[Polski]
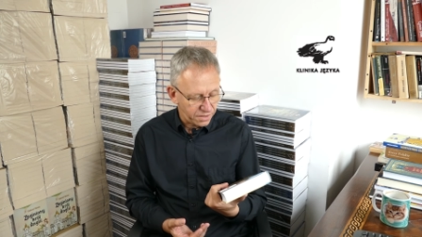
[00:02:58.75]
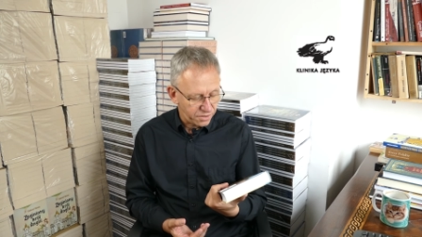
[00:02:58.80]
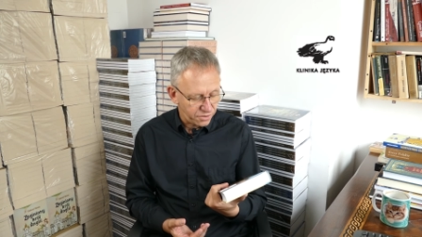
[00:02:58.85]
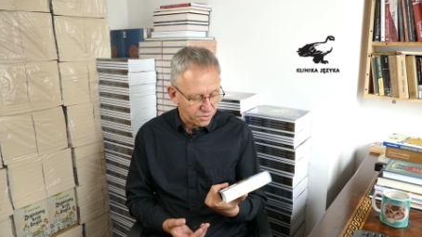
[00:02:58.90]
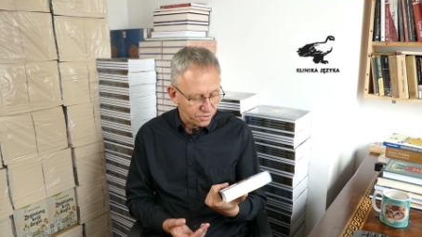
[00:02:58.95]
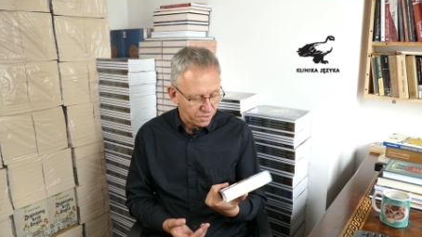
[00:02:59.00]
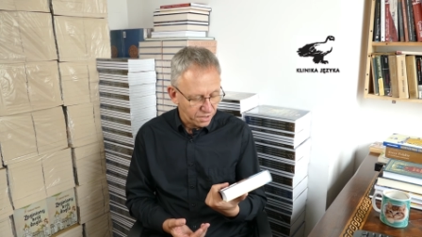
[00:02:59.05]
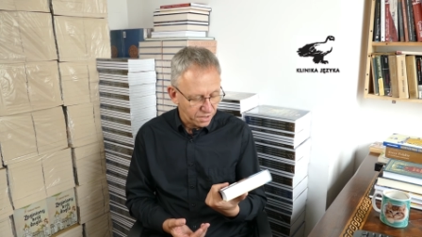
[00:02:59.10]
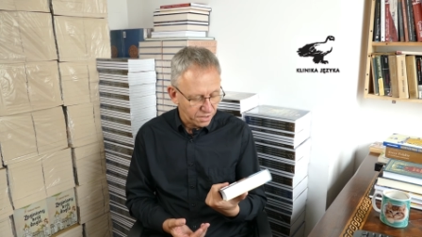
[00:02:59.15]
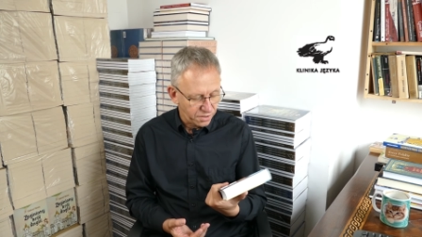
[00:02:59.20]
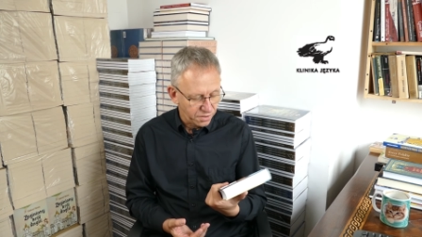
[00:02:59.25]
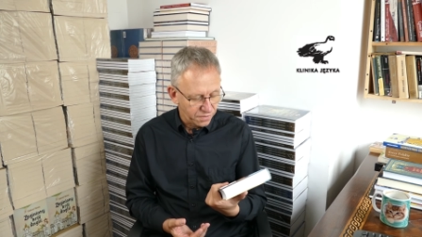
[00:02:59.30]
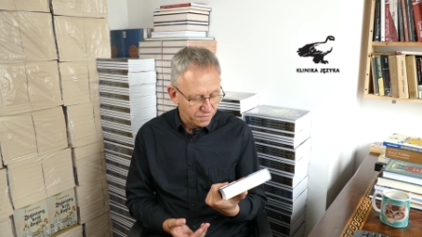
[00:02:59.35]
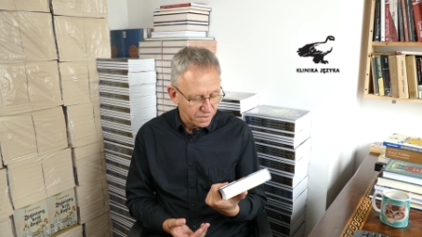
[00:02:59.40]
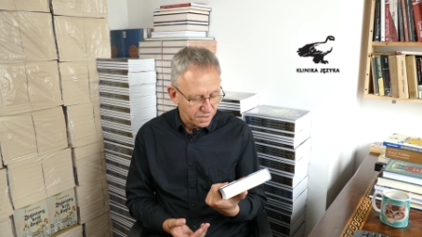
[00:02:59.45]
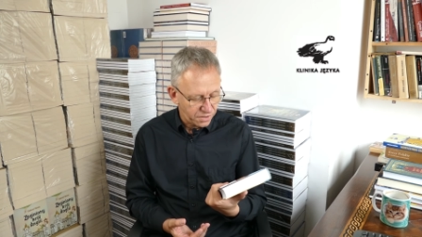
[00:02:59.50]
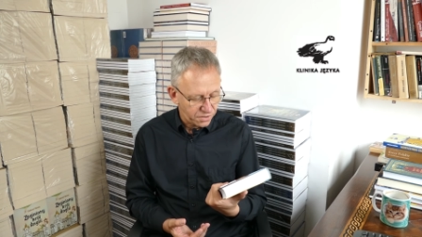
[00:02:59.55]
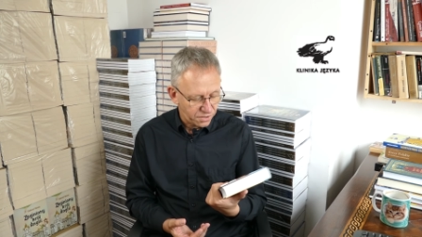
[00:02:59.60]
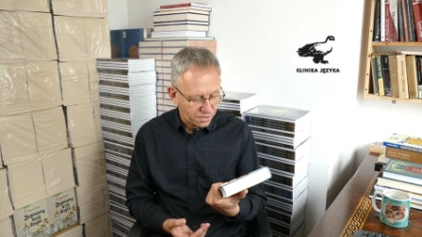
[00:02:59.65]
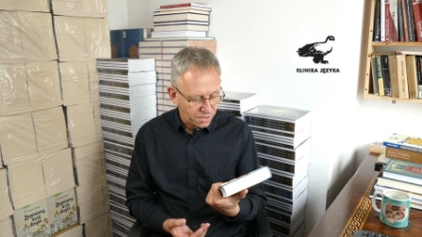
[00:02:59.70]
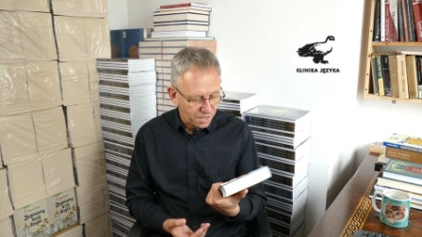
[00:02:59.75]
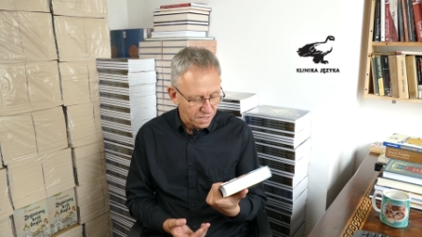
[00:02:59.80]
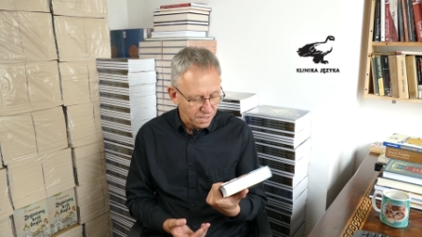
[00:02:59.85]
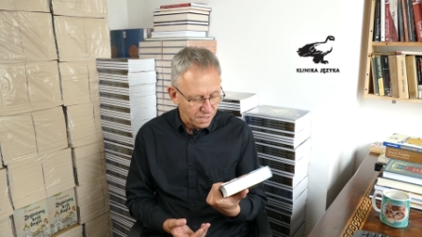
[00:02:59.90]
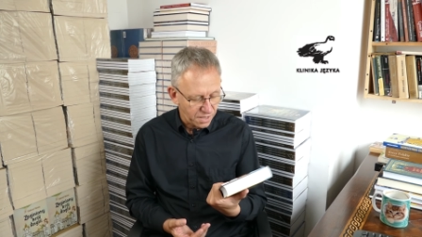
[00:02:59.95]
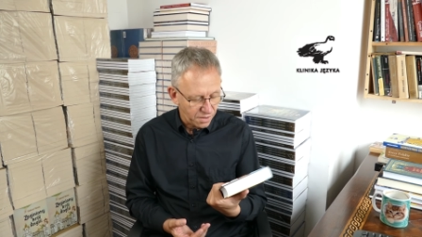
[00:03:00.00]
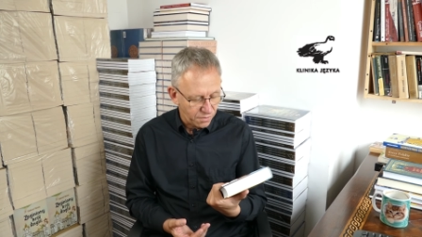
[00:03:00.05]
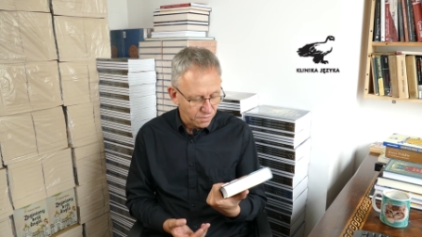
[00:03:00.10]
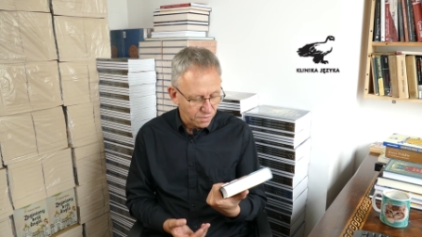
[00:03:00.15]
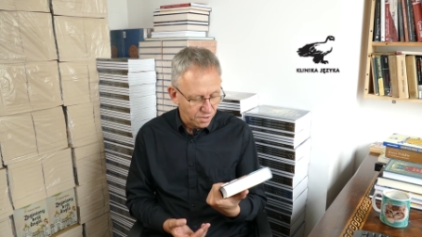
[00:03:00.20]
e,
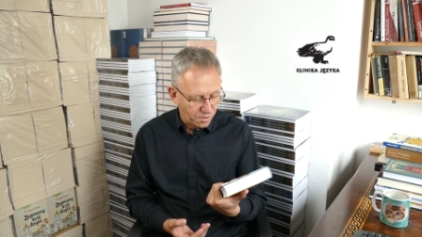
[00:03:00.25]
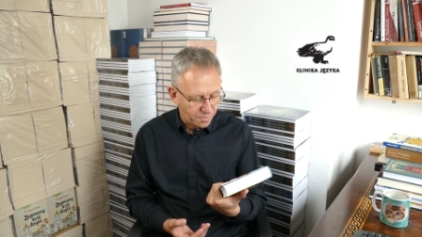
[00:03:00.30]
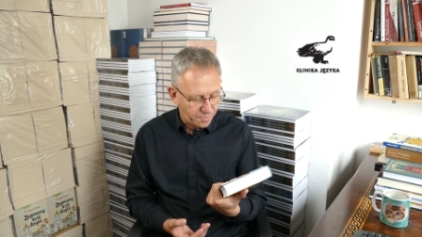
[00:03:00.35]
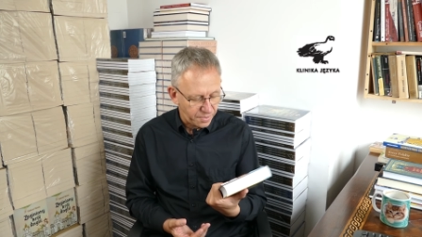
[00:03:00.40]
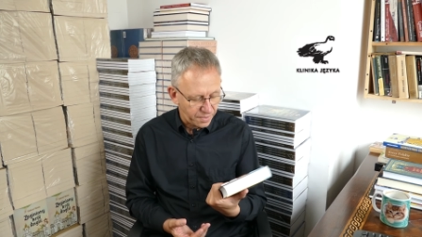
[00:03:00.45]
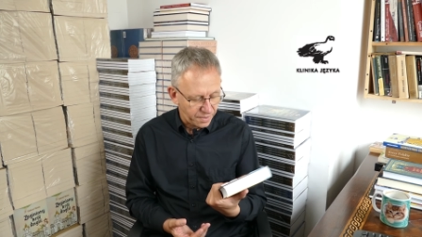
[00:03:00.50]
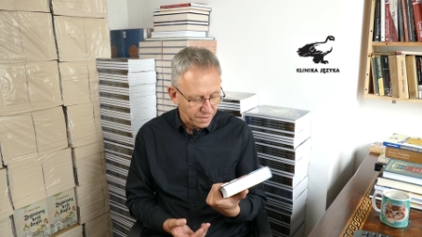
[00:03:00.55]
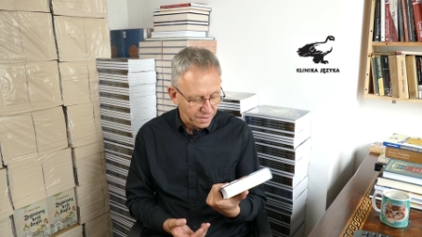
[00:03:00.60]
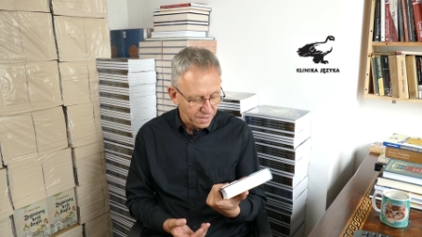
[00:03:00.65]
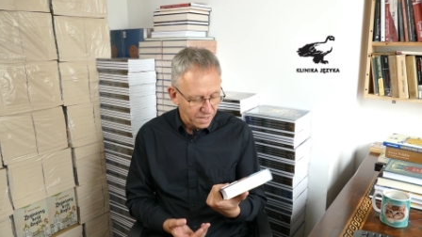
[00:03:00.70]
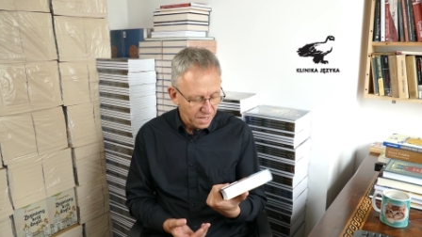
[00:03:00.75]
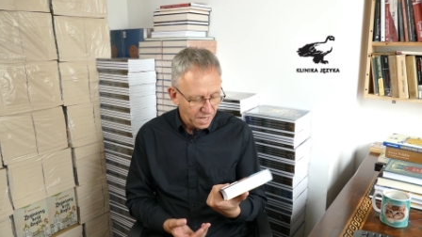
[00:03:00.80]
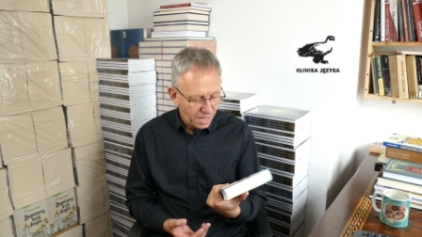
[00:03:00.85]
średniowiecznej Europy